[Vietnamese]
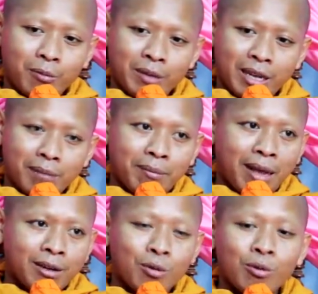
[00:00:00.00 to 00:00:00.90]
bị nẹt
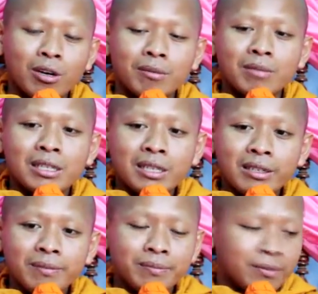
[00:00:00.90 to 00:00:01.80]
ma khu là
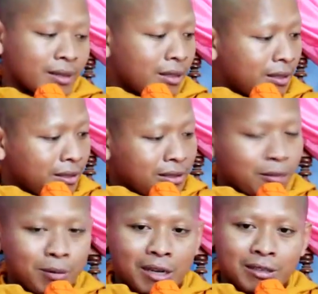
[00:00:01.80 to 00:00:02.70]
bướn, rứa
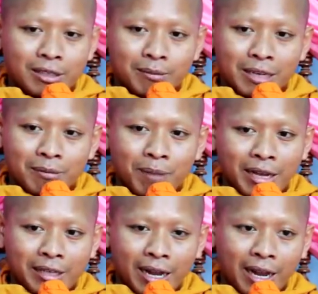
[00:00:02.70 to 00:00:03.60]
cọp lợn nâng miên
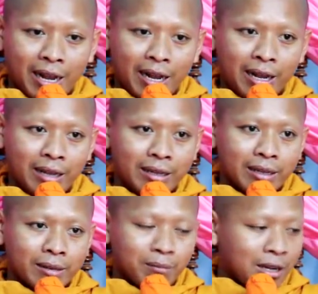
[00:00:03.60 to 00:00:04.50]
bành há
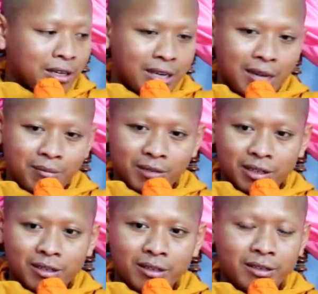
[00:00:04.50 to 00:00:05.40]
mơ khné mình
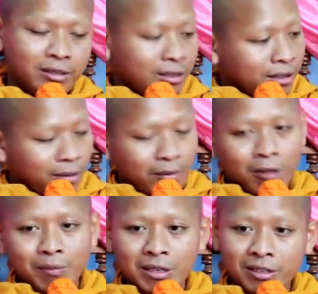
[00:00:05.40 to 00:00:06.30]
khơi rứa cọp
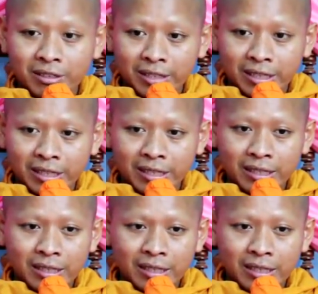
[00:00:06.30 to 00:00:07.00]
mau bị rương ấy,